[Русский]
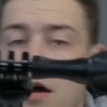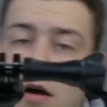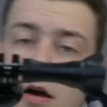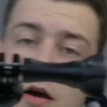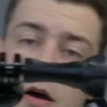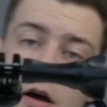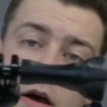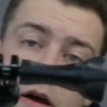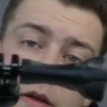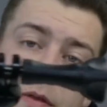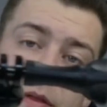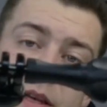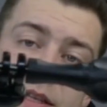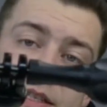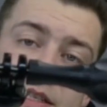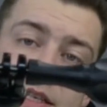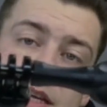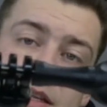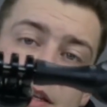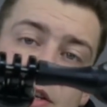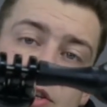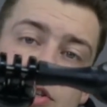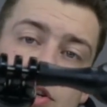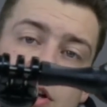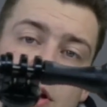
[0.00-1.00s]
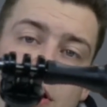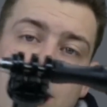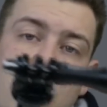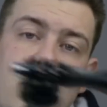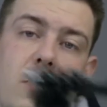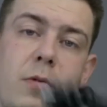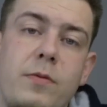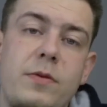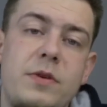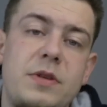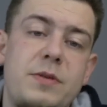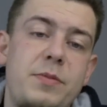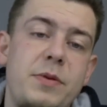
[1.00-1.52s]
а, насадочка,
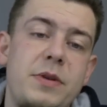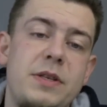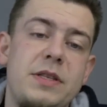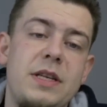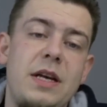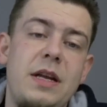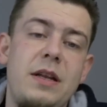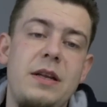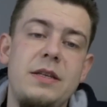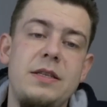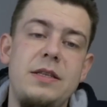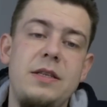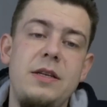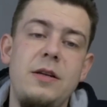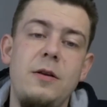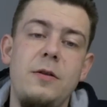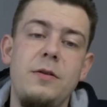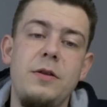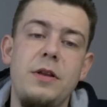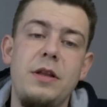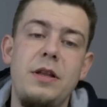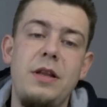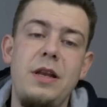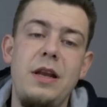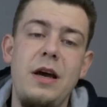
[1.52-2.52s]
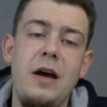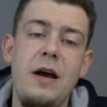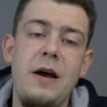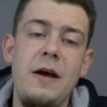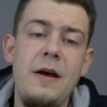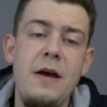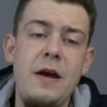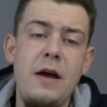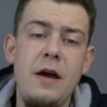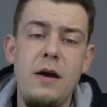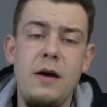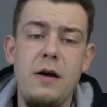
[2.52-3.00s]
головка специально сделана для